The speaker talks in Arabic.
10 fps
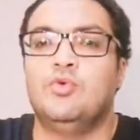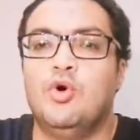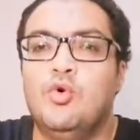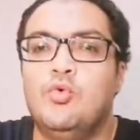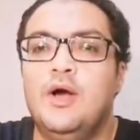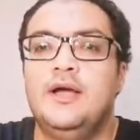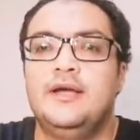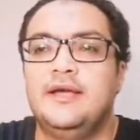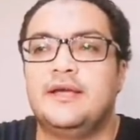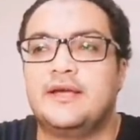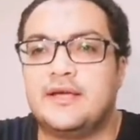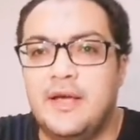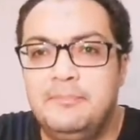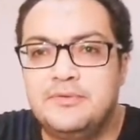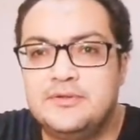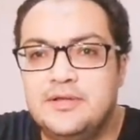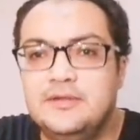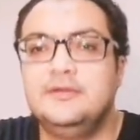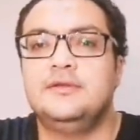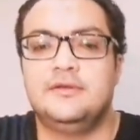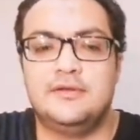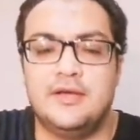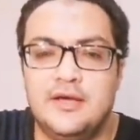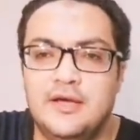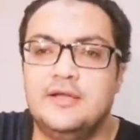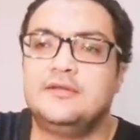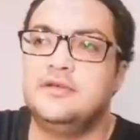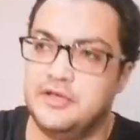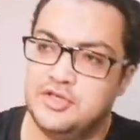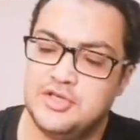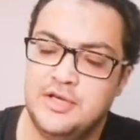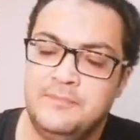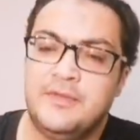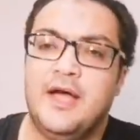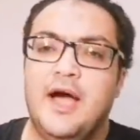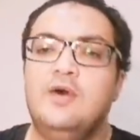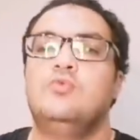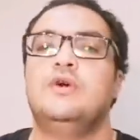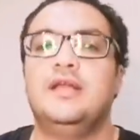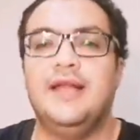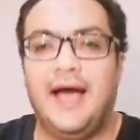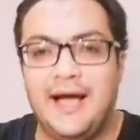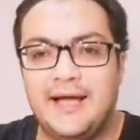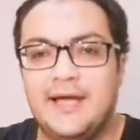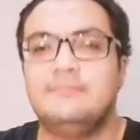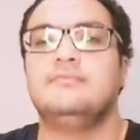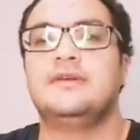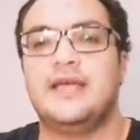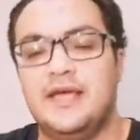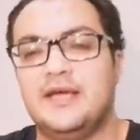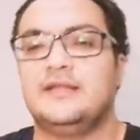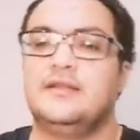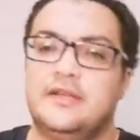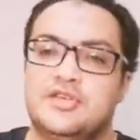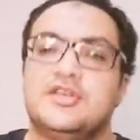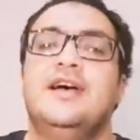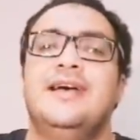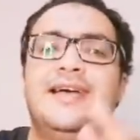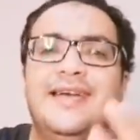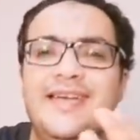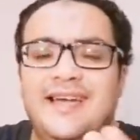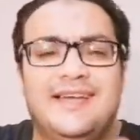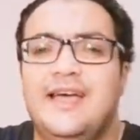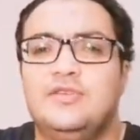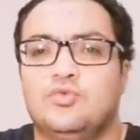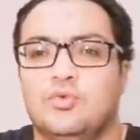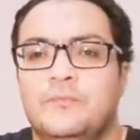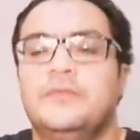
وهو الكابتن جهاد جريش أو الحكم جهاد جريش ايه حكايته؟